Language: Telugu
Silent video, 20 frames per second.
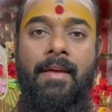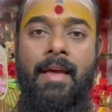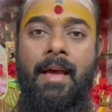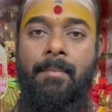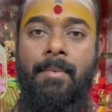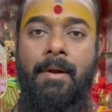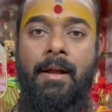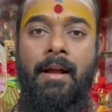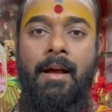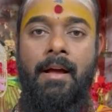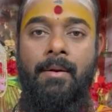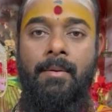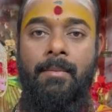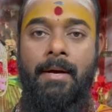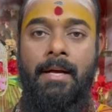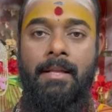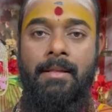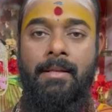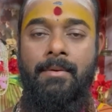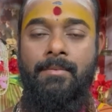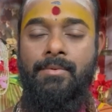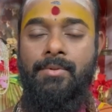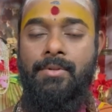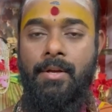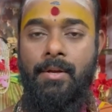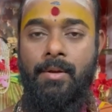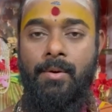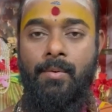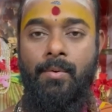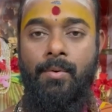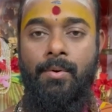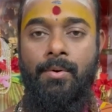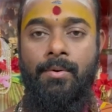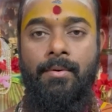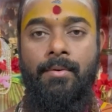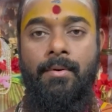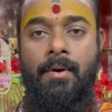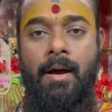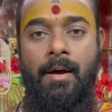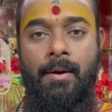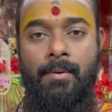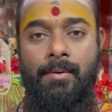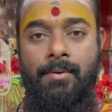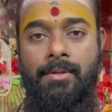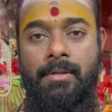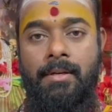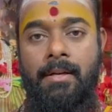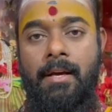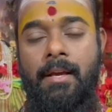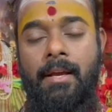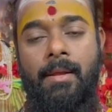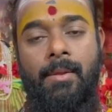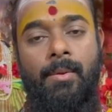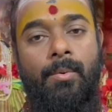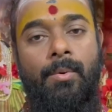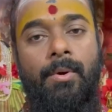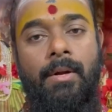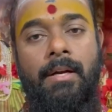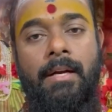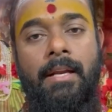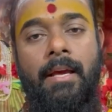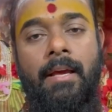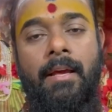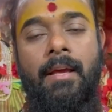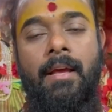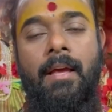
వ్యాపకాలు మాత్రం చెయ్యకూడదు ఆ రోజున ఎందుకంటే